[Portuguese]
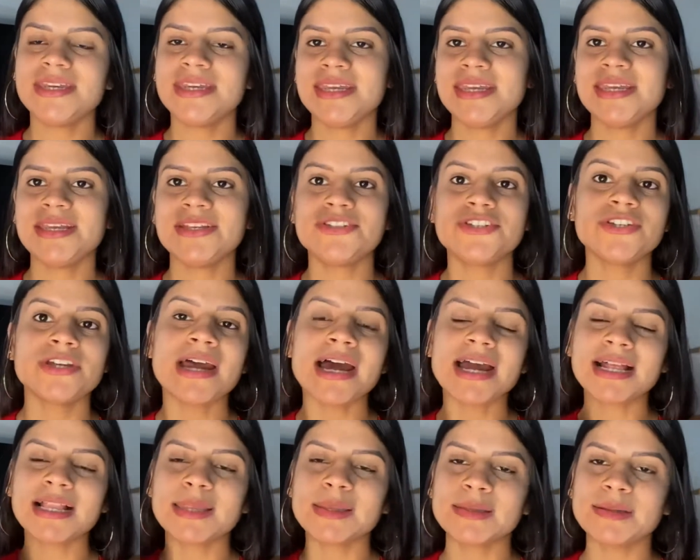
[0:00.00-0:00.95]
e tirar
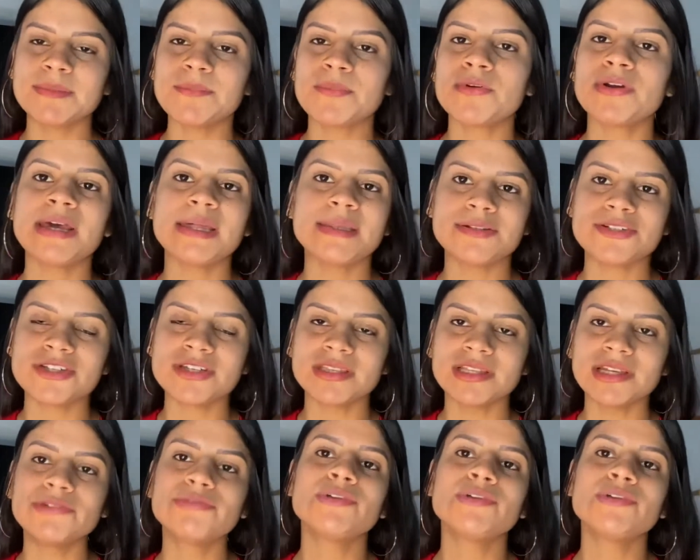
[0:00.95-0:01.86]
aquelas impurezas que tanto